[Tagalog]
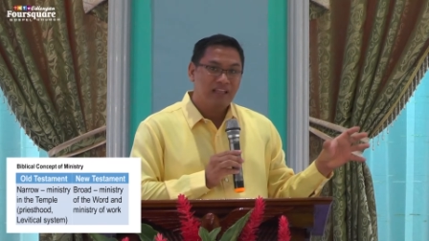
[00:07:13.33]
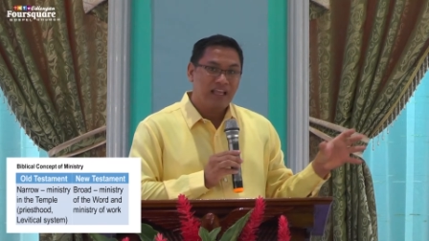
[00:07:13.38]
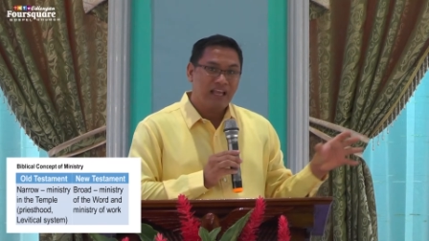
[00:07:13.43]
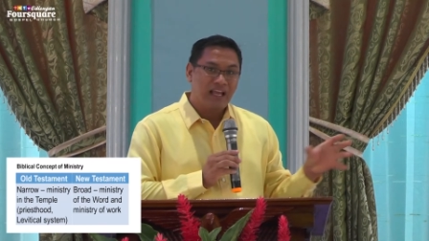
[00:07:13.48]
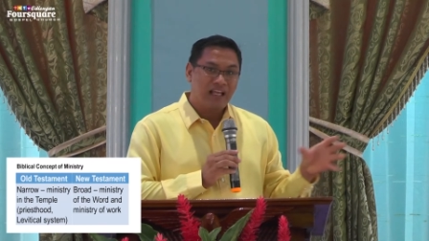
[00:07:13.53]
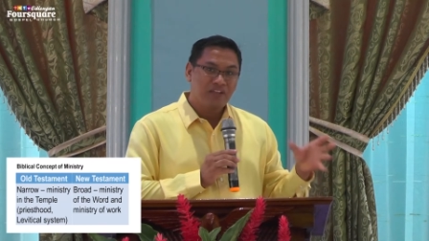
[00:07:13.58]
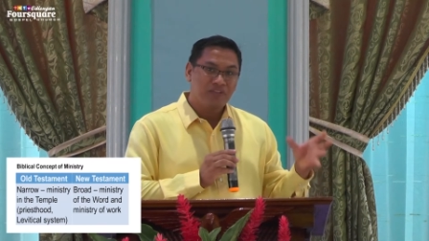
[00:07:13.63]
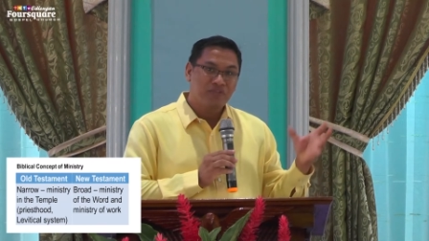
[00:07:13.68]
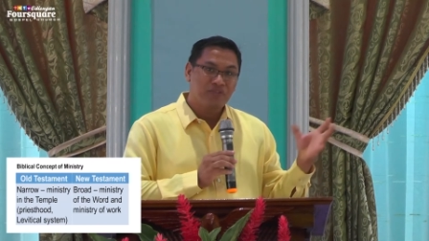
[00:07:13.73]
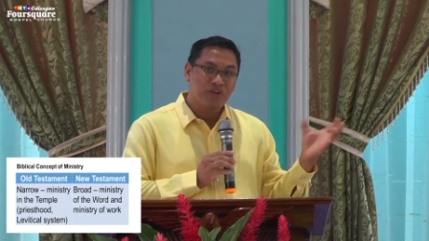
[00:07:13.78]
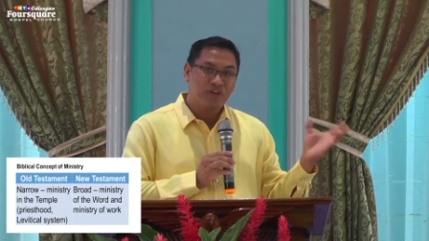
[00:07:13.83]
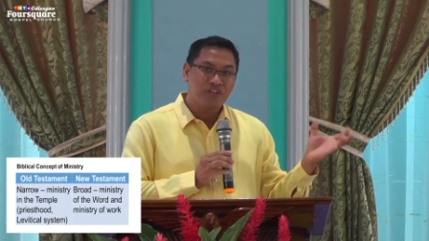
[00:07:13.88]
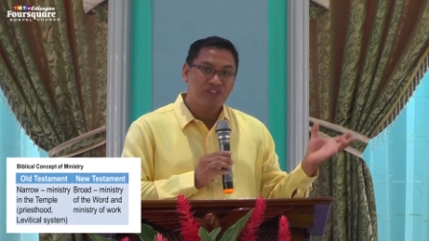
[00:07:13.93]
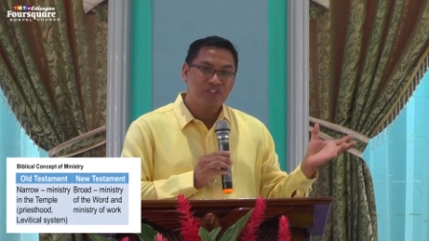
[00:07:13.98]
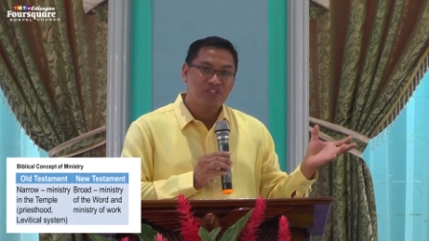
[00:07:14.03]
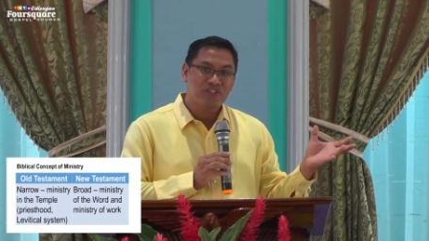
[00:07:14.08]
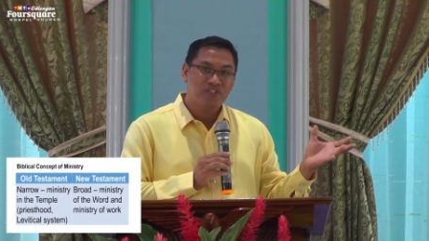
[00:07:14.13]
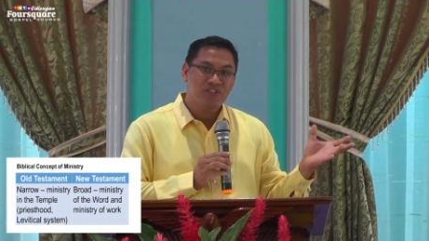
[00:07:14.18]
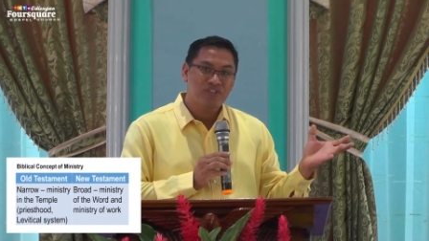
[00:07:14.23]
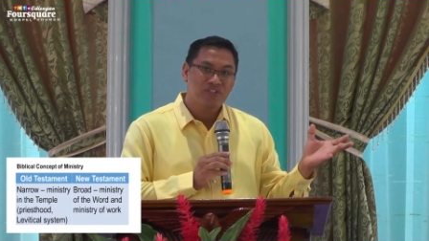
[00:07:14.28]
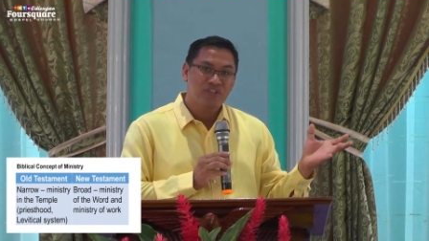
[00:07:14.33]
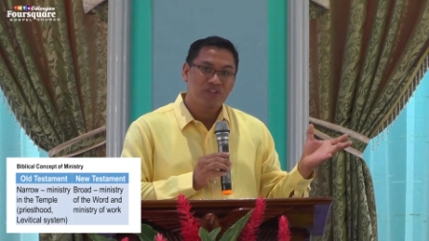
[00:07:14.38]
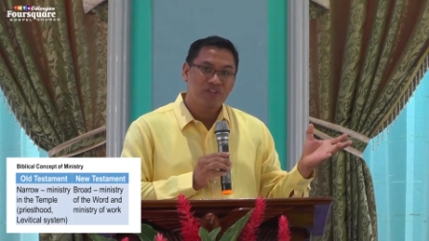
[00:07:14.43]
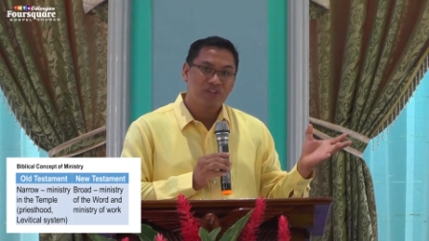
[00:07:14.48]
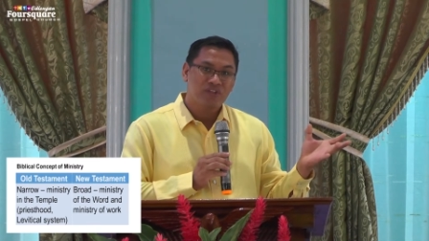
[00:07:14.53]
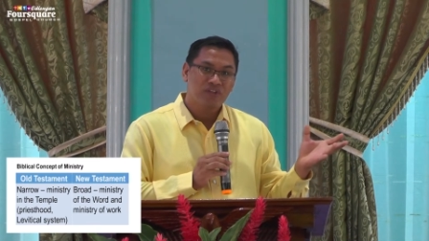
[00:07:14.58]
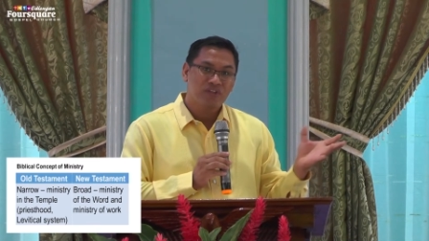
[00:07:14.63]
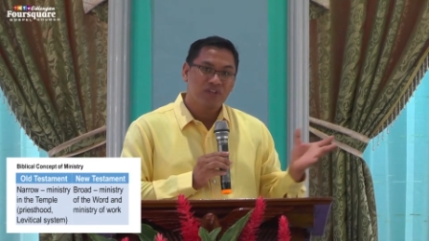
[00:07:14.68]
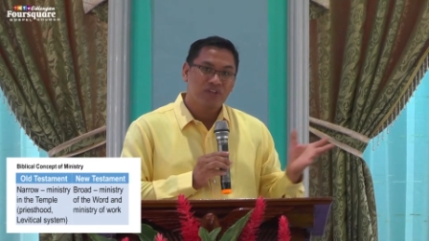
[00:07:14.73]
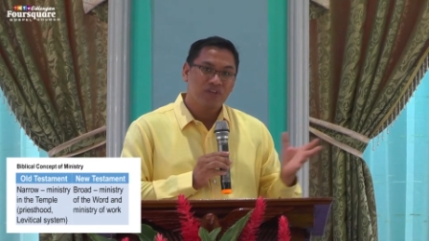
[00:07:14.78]
And of course,
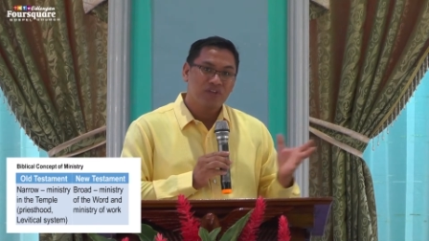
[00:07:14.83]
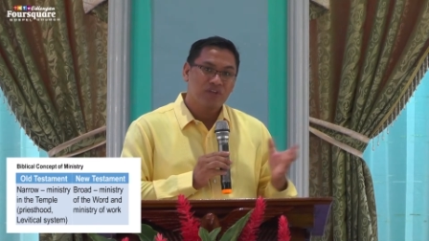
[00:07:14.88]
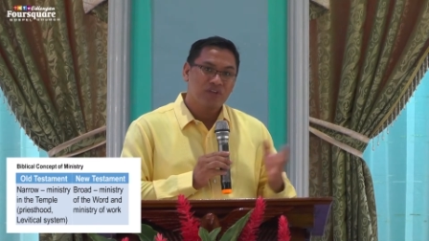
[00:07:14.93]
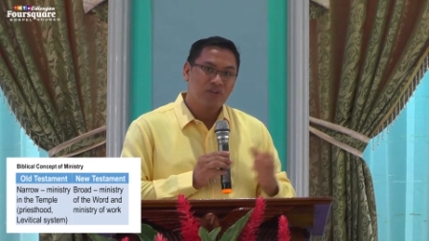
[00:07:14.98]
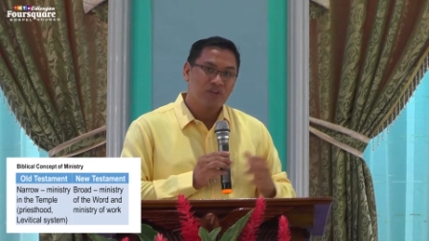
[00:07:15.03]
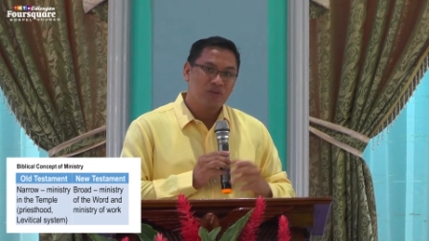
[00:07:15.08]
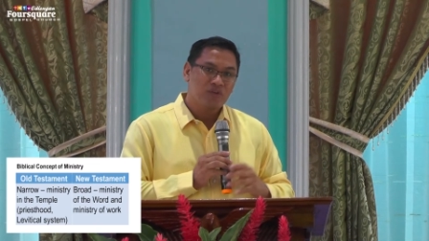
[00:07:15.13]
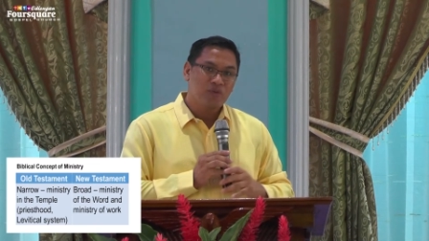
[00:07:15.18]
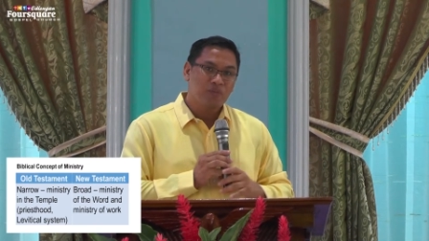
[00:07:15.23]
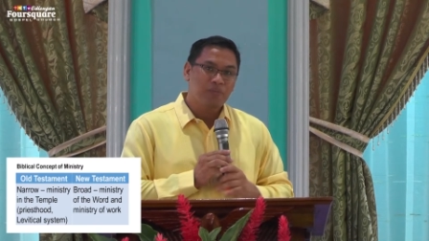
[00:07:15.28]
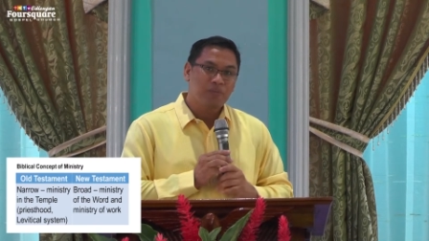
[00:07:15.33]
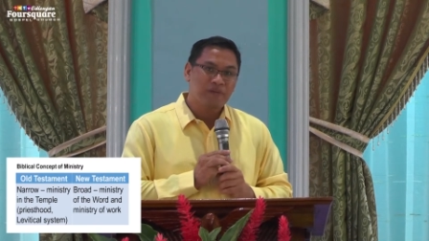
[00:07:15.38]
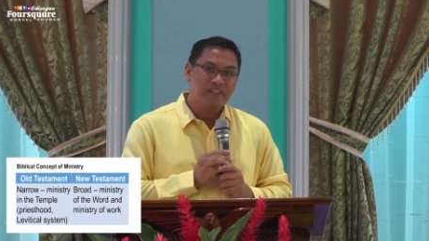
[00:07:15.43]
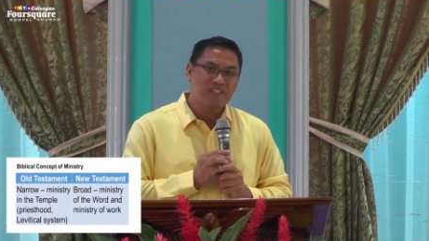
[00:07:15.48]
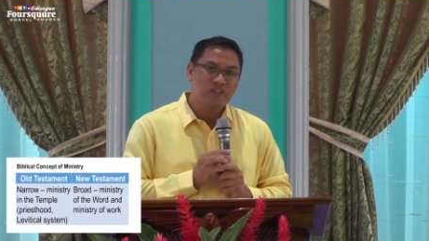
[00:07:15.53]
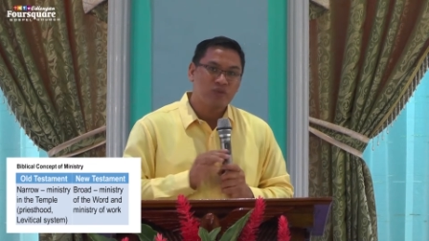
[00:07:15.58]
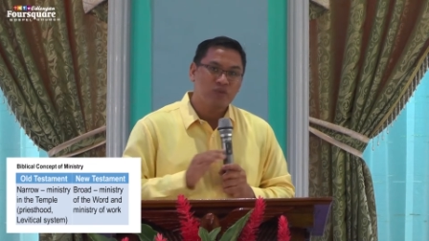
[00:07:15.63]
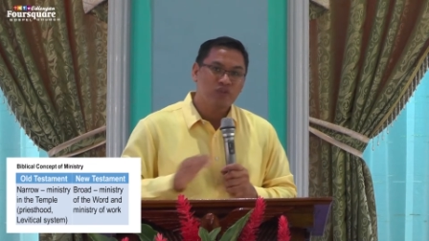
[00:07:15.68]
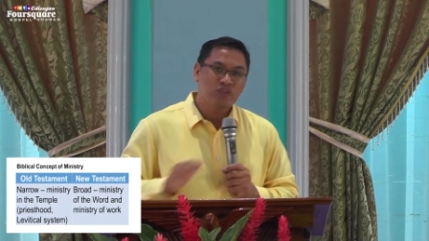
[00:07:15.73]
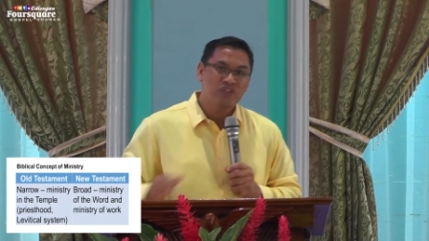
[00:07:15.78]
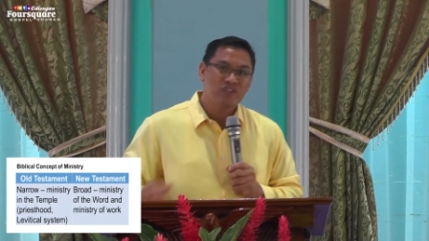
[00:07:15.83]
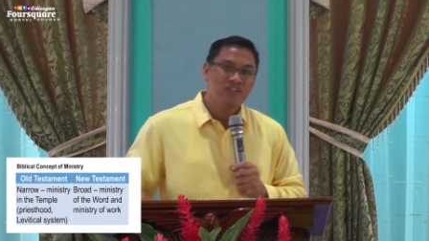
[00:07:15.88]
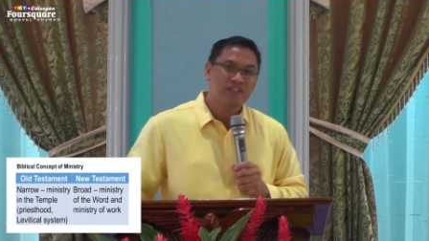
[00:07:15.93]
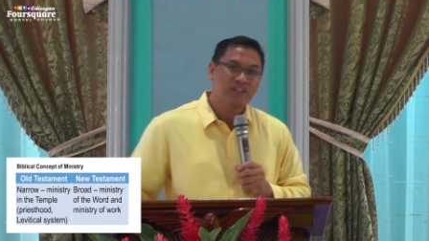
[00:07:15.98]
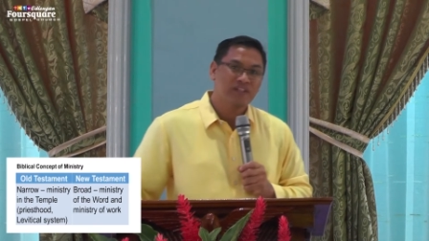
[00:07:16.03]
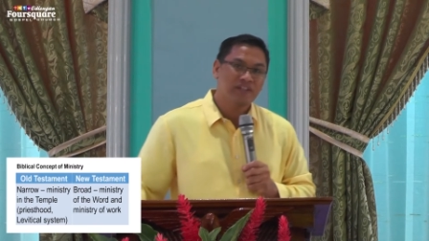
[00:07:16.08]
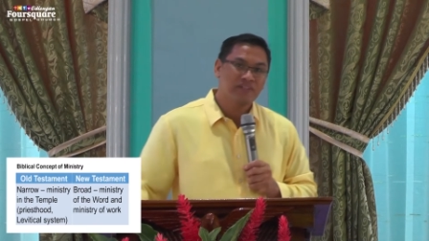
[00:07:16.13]
yung priesthood,